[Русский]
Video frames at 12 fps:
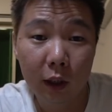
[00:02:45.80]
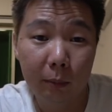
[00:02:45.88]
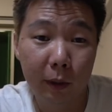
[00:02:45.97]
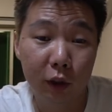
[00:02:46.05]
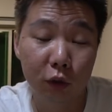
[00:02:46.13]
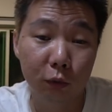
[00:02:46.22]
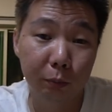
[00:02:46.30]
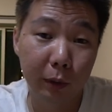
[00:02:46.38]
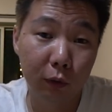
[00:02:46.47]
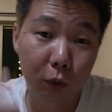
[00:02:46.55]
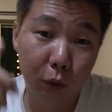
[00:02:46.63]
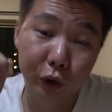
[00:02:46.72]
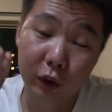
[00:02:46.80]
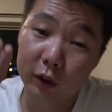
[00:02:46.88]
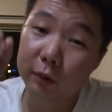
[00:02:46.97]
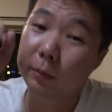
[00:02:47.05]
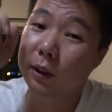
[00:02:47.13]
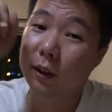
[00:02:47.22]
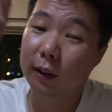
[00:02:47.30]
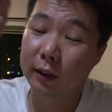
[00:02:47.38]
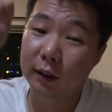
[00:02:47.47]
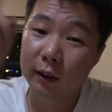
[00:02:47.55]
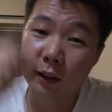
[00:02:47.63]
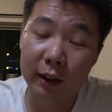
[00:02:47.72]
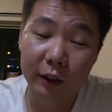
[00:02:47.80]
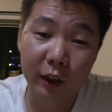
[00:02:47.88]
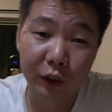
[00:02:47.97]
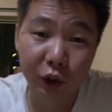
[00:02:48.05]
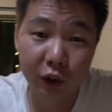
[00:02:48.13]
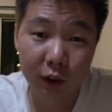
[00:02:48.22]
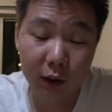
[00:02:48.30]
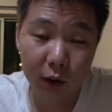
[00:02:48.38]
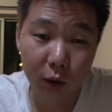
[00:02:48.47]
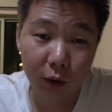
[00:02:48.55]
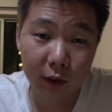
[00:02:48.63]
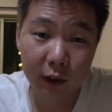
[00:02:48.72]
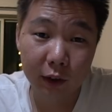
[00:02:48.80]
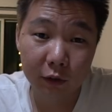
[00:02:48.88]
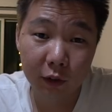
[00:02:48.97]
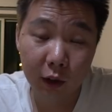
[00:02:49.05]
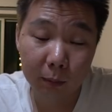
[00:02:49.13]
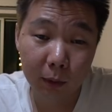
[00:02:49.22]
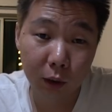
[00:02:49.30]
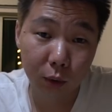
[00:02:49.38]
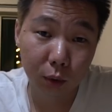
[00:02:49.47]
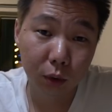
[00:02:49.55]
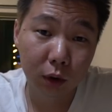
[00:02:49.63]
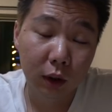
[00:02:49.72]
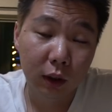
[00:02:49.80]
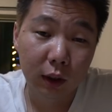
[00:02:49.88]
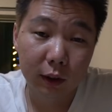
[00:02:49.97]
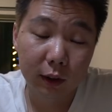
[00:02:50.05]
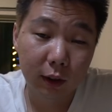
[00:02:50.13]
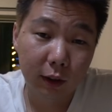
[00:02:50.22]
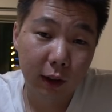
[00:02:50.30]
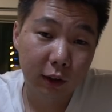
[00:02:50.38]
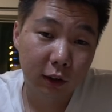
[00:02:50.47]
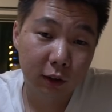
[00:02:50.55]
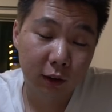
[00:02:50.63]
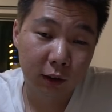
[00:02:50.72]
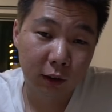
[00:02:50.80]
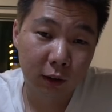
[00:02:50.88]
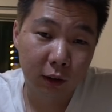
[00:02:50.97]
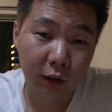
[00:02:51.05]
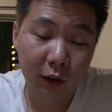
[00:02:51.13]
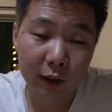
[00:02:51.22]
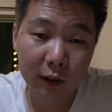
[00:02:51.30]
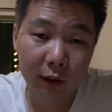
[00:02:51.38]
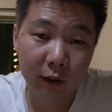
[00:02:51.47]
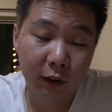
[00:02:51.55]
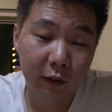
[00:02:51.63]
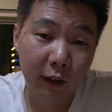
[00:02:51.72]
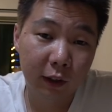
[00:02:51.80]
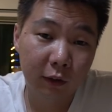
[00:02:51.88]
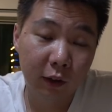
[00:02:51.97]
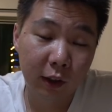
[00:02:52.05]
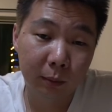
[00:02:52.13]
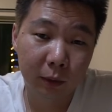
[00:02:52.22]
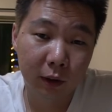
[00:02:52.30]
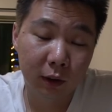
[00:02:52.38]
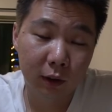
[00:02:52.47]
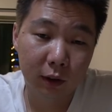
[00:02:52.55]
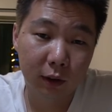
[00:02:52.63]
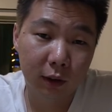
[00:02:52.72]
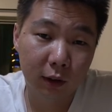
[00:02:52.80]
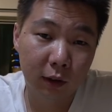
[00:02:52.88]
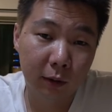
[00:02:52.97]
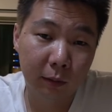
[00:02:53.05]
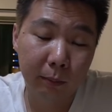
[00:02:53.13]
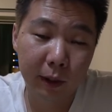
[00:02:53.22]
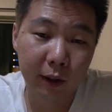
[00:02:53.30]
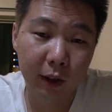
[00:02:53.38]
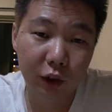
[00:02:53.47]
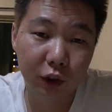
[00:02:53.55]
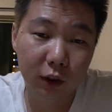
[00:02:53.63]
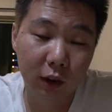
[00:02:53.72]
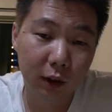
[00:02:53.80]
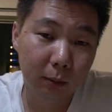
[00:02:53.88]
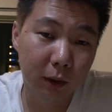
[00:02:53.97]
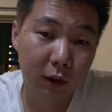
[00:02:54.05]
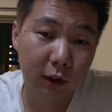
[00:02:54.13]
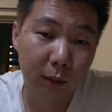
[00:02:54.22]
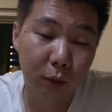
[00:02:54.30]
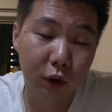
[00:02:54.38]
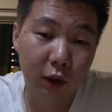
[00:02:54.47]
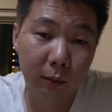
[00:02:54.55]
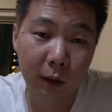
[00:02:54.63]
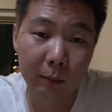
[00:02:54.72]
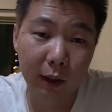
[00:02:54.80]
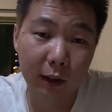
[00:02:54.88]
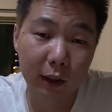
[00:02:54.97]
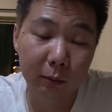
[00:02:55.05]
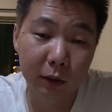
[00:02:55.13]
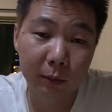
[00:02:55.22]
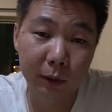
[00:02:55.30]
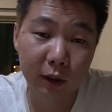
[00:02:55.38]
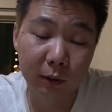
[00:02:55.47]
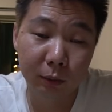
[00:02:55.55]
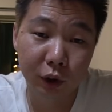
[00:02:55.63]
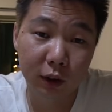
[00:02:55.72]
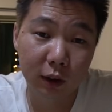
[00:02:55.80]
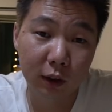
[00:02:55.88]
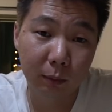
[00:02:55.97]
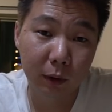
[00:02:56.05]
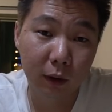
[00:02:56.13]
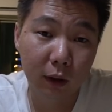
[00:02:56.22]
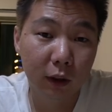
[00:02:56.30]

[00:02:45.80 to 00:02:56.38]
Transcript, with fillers: Поэтому в первую очередь смотрите на те часы, которые есть в аэропорту, и также э, желательно сверить время с э, поддержкой, либо с работниками аэропорта, либо с местными жителями.